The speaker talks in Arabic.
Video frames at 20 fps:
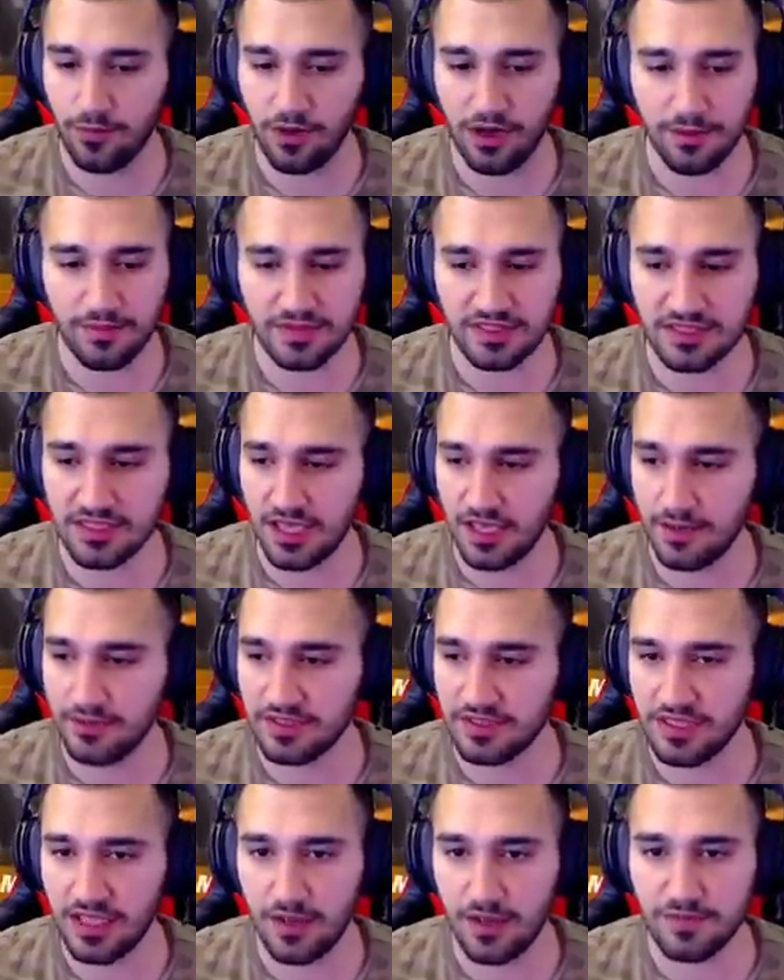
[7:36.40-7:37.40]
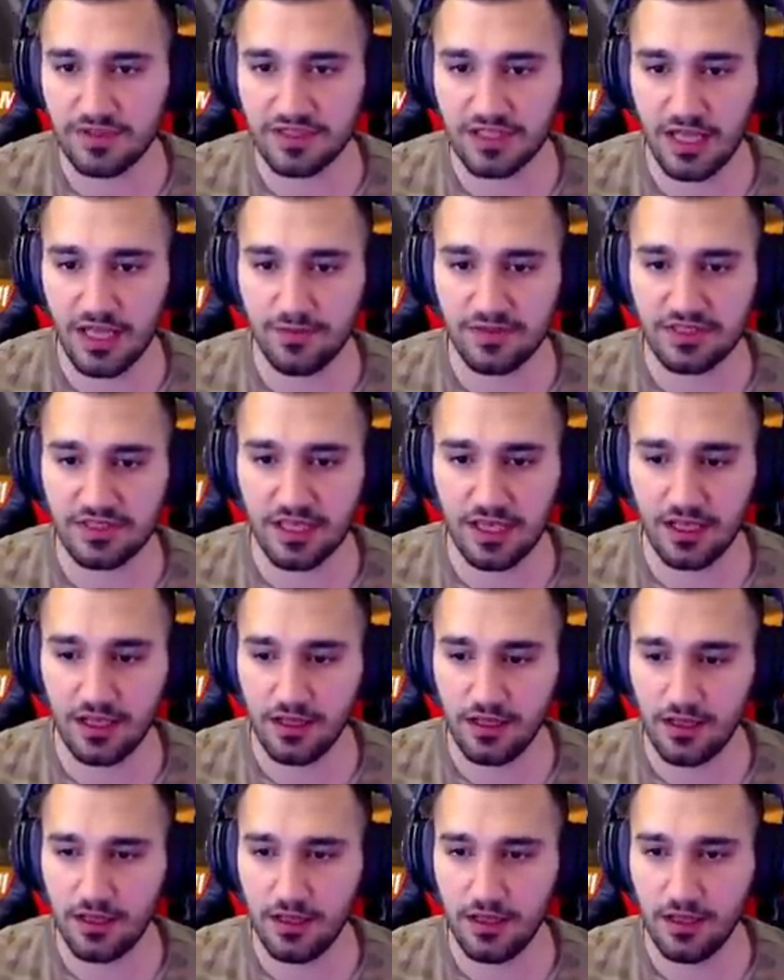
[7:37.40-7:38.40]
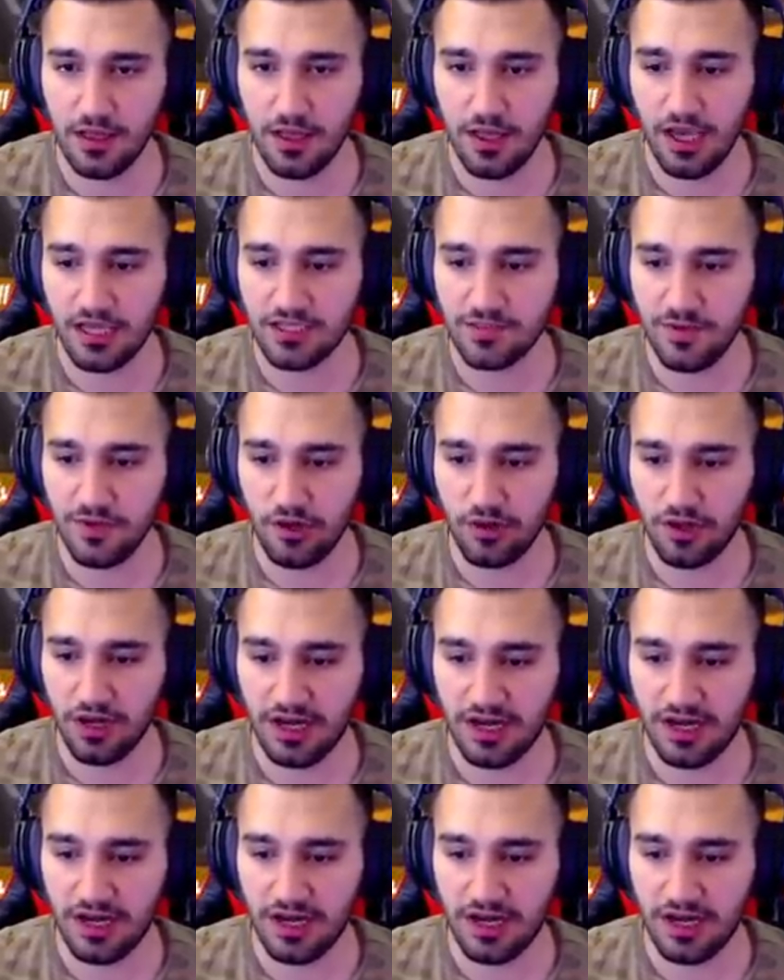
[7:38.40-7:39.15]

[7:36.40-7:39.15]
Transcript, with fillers: والله بيستاهل بيستاهل بيستاهل بيستاهل هي جبنا له كل